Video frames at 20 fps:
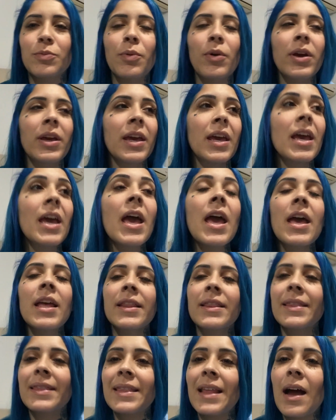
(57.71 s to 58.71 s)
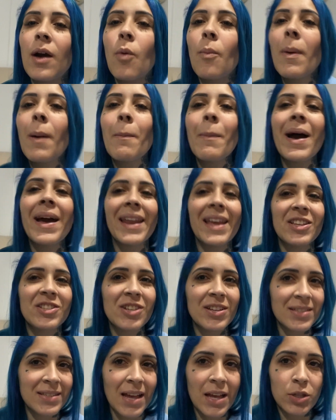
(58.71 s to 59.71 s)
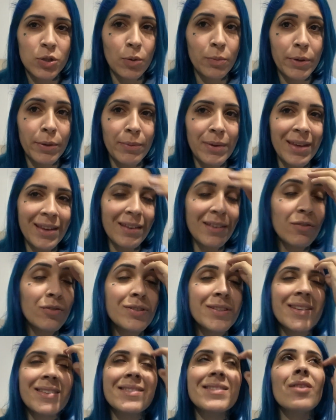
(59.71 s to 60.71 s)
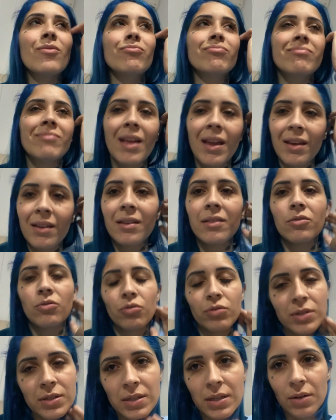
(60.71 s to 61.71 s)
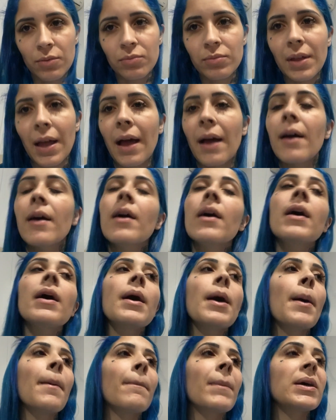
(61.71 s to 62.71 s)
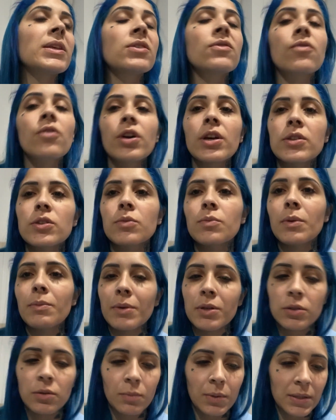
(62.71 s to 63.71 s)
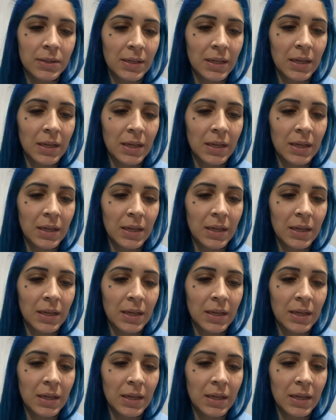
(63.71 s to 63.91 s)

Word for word: Porque tá uma maré de azar sobre mim que vocês não têm noção, tá? Mas eu vou resumir mais ou menos